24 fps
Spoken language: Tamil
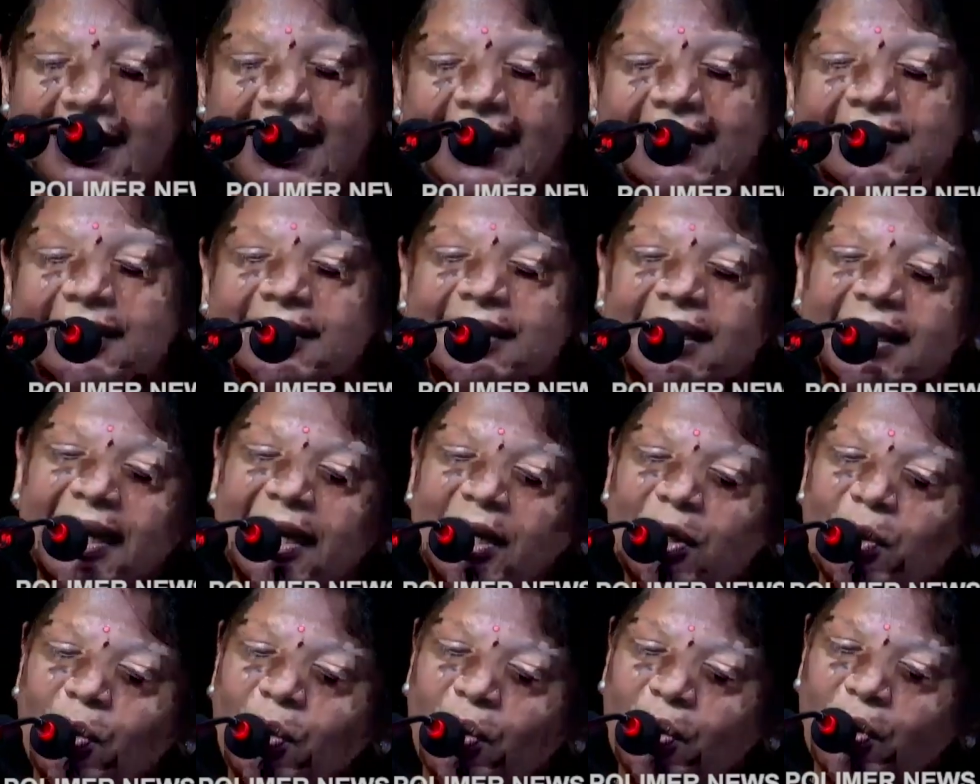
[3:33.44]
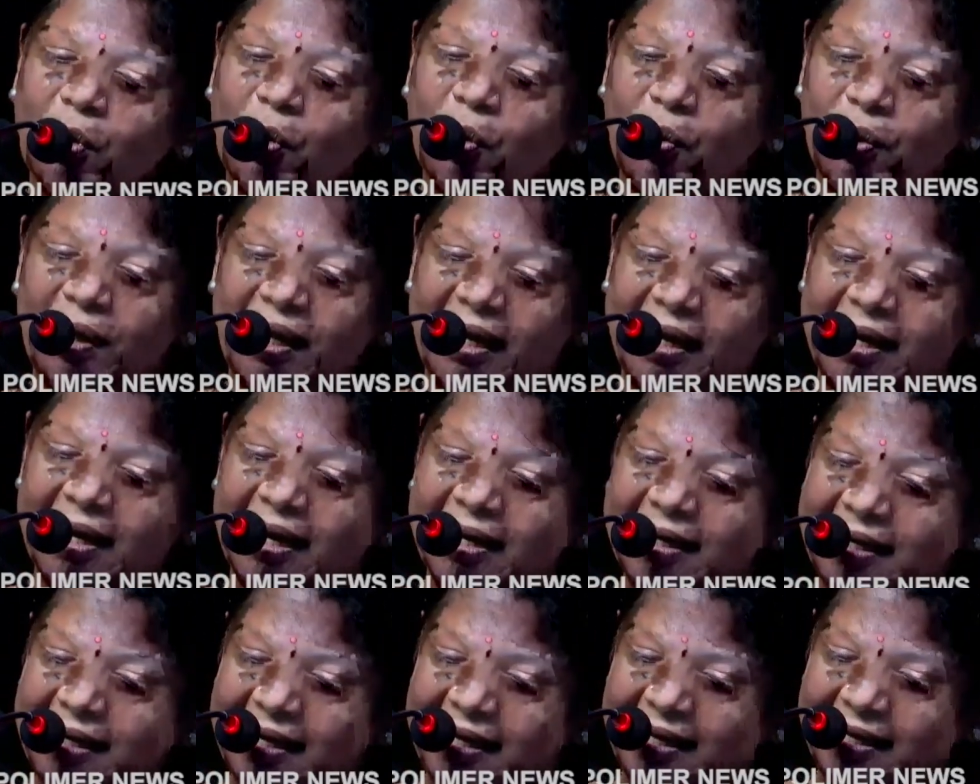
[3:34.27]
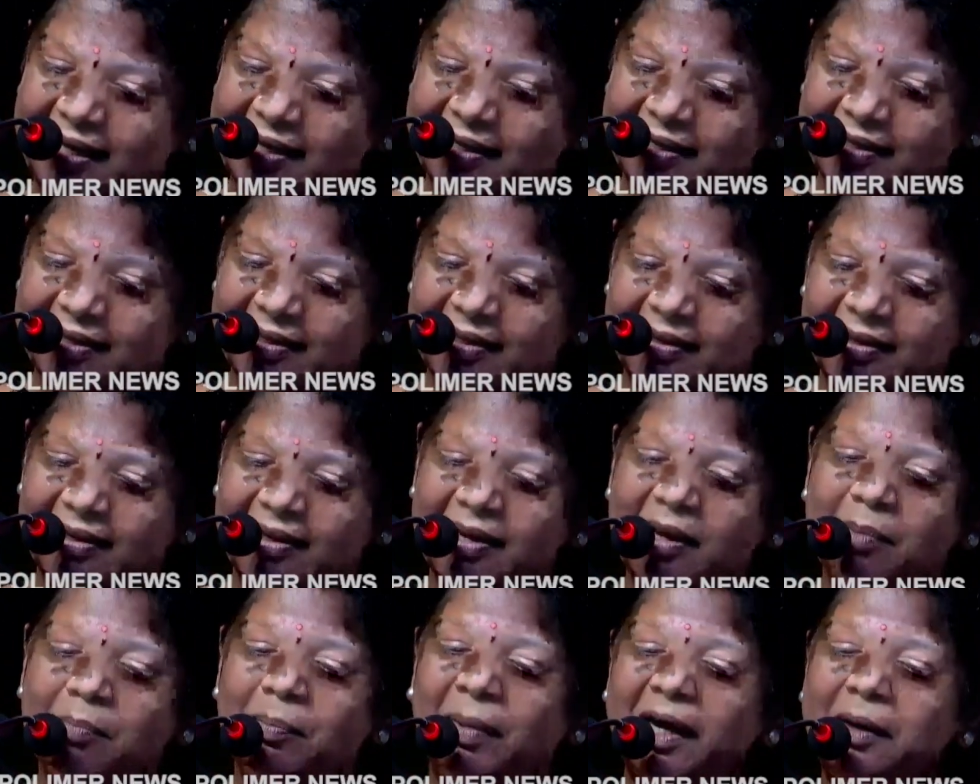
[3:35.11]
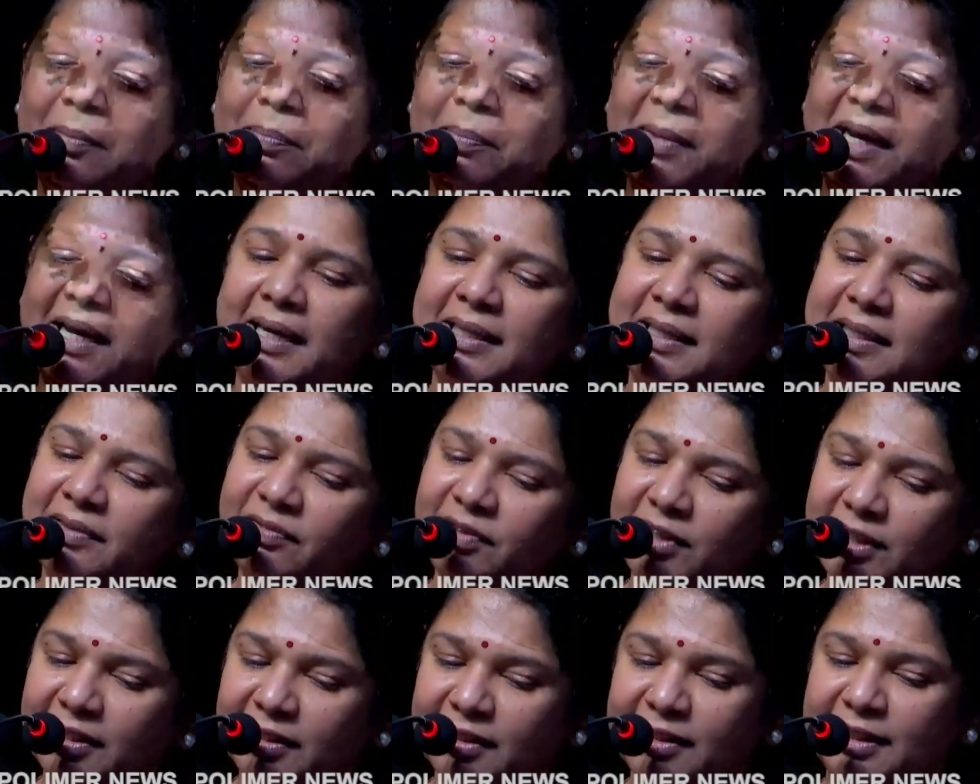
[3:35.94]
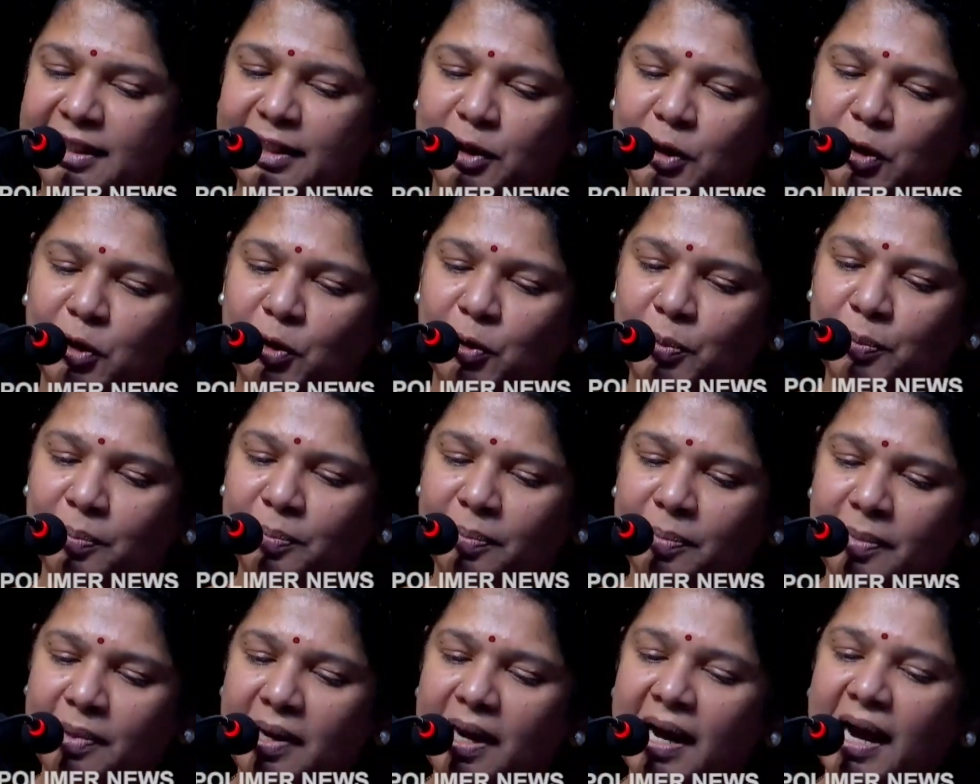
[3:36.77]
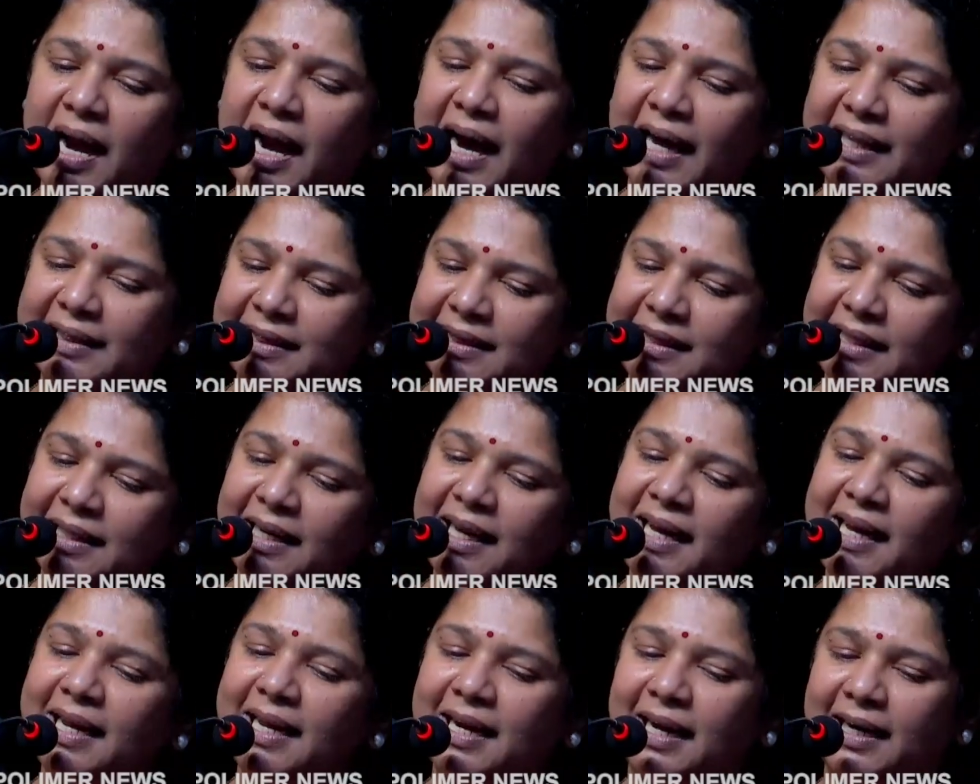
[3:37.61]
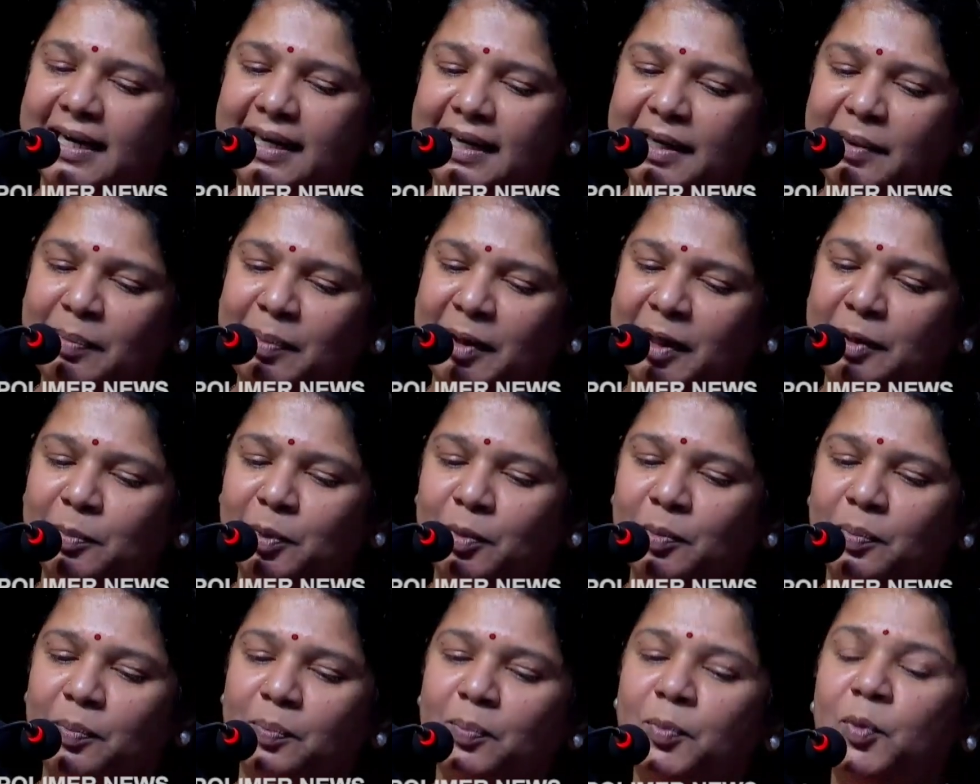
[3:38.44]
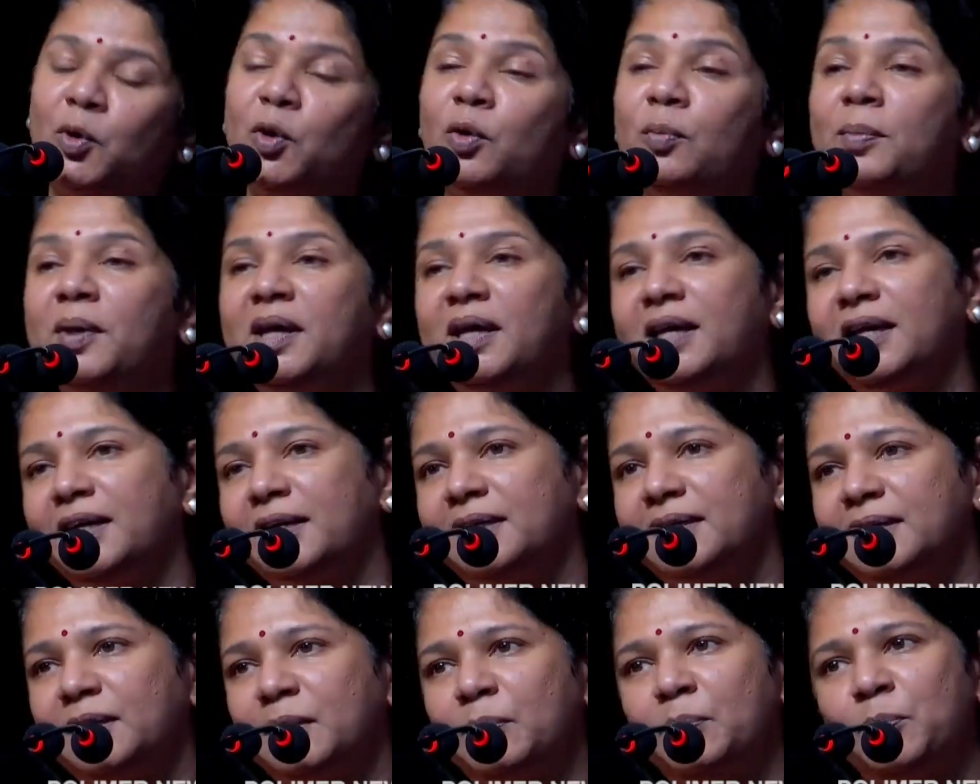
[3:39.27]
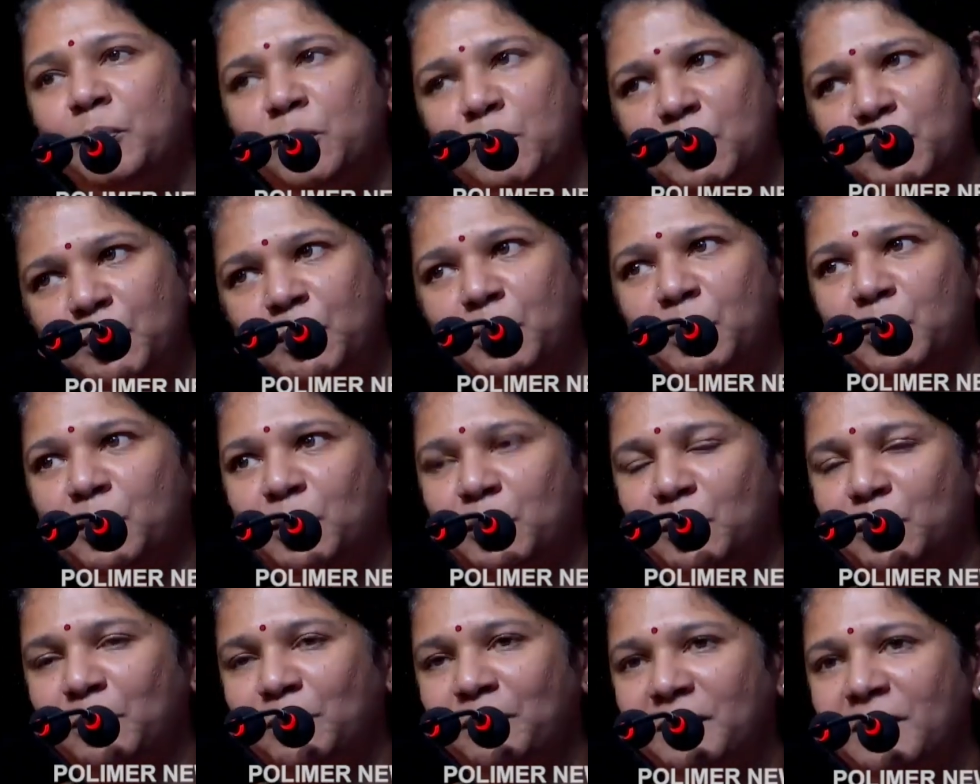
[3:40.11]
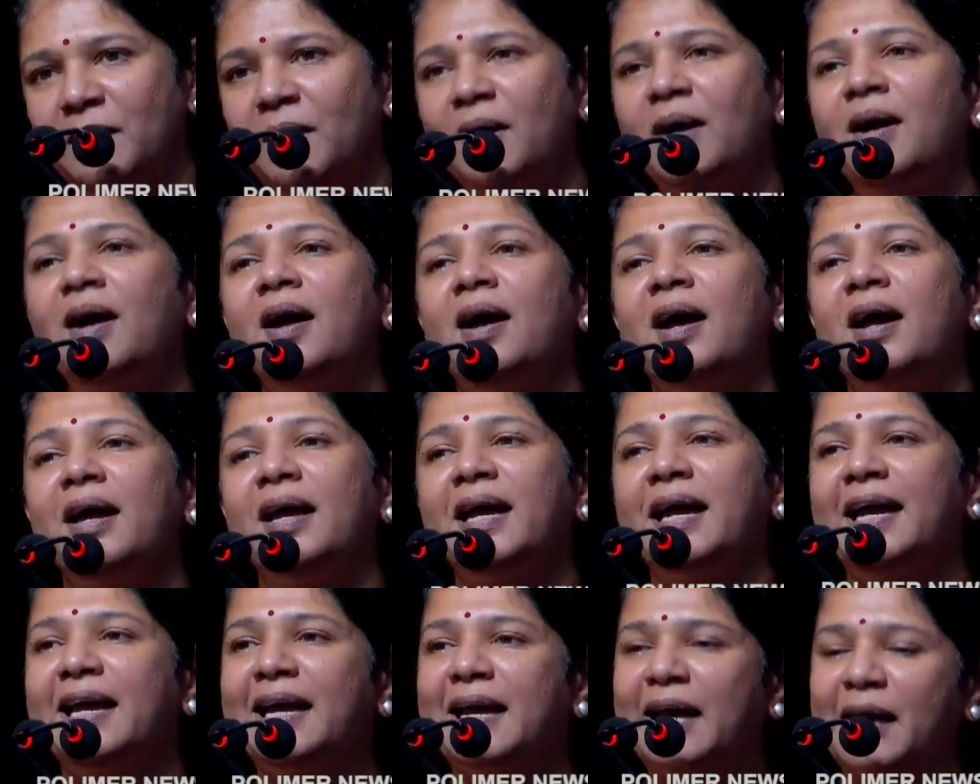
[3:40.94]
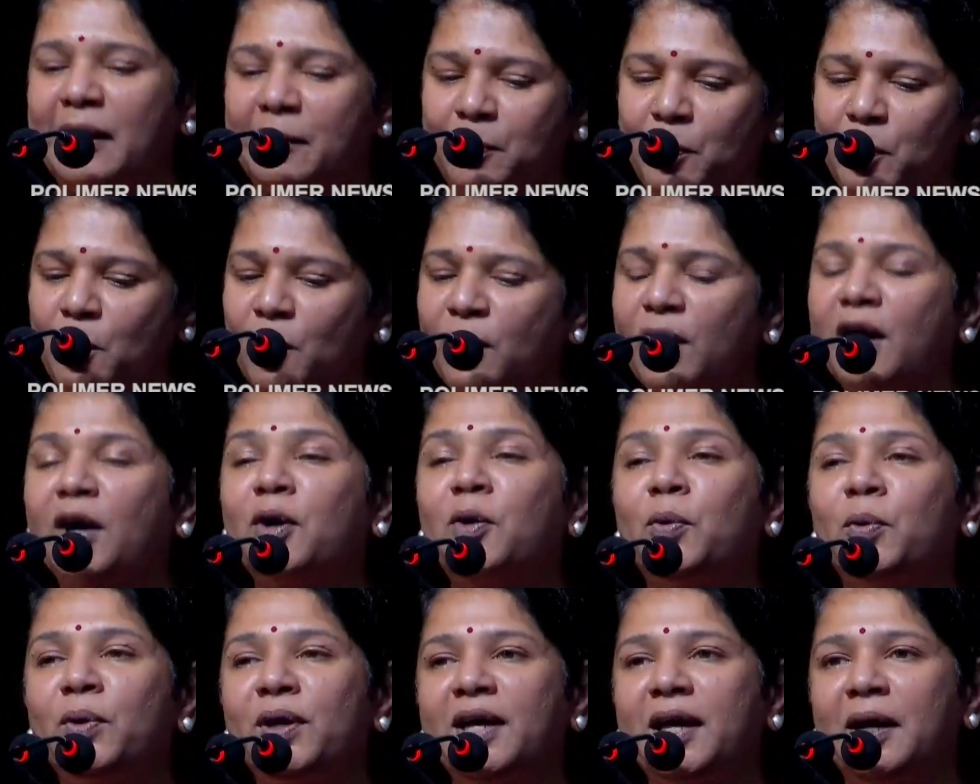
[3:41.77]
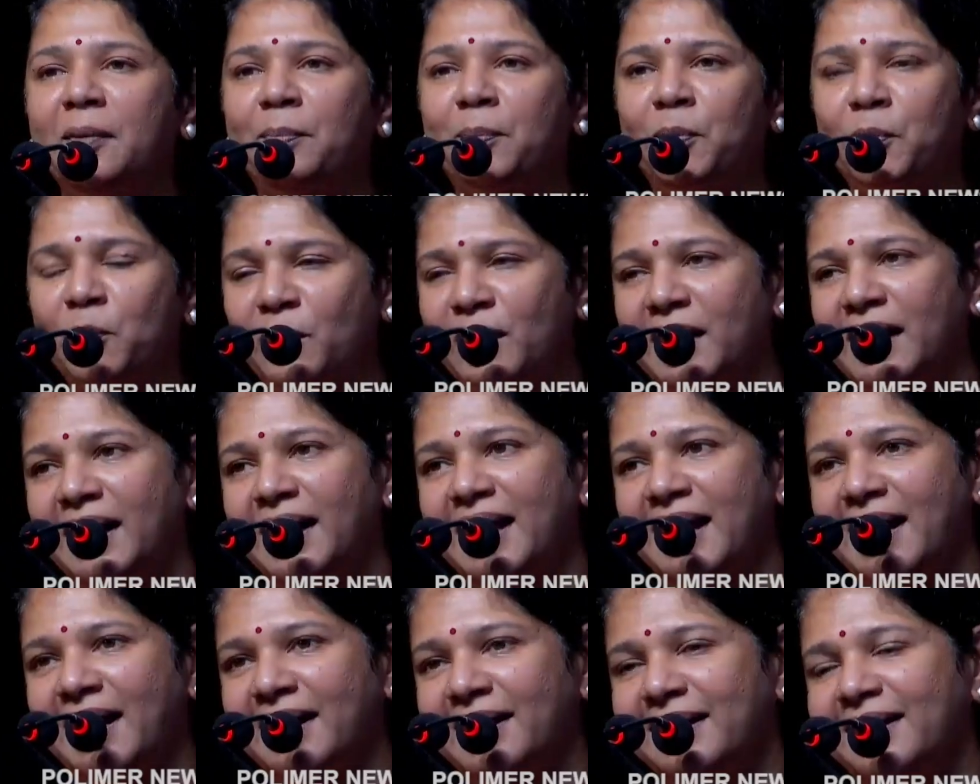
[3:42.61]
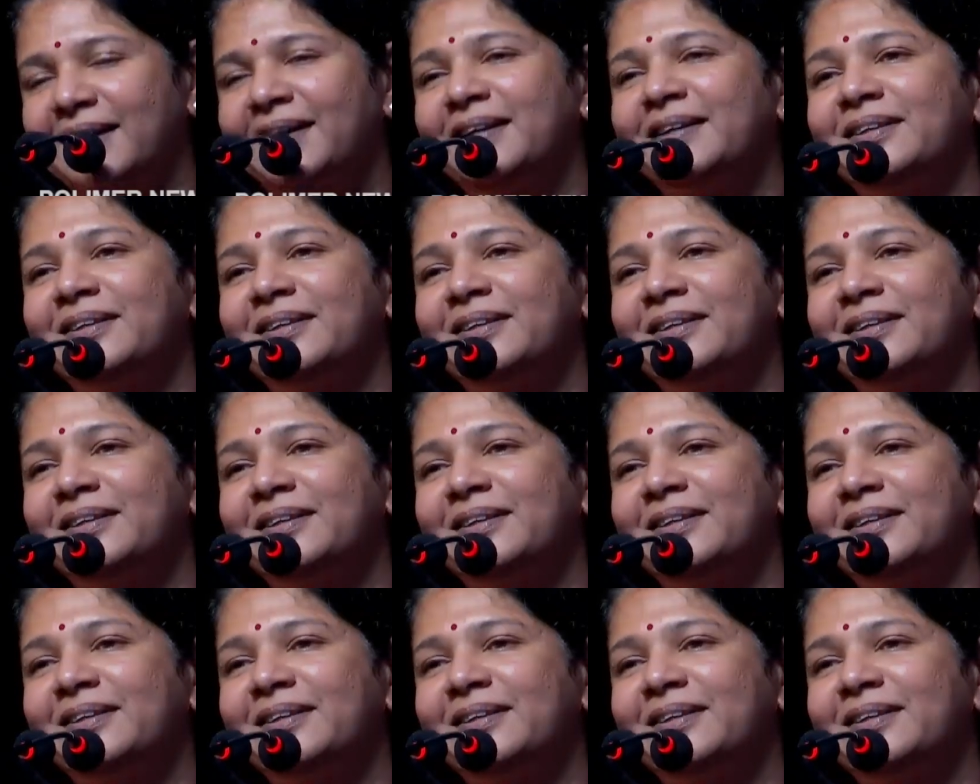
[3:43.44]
எத்தனையோ கோடி கண்ணீர் மண் மீது விழுந்திருக்கும் அத்தனை கண்ட பின்பும் பூமி இங்கு பூ பூக்கும் இங்கே பூக்கக்கூடிய பூக்களாக